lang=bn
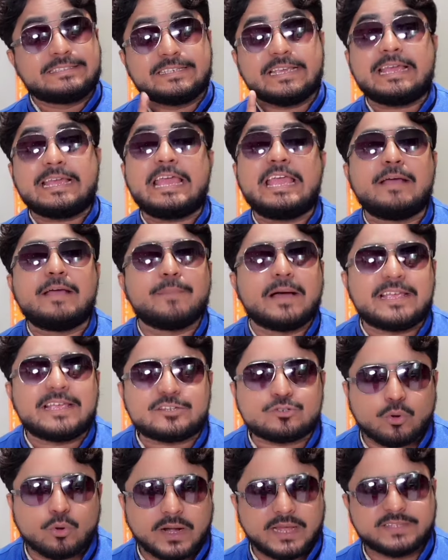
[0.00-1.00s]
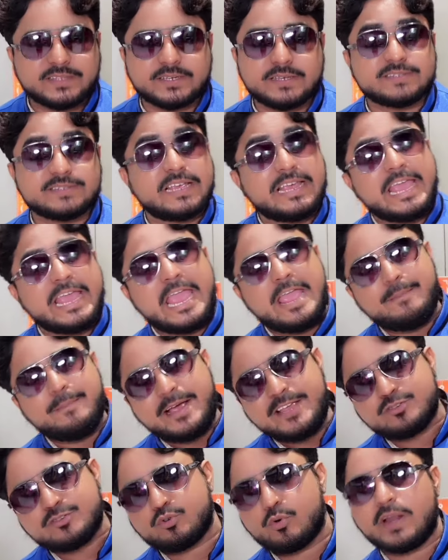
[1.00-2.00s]
যে এমআই স্টোর আছে সেই
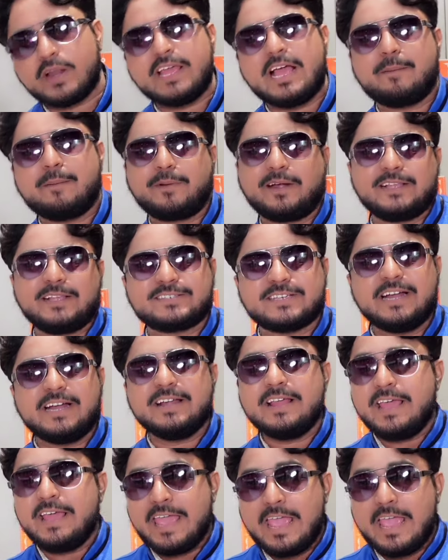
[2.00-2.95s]
এমআই স্টোরে আপনারা যান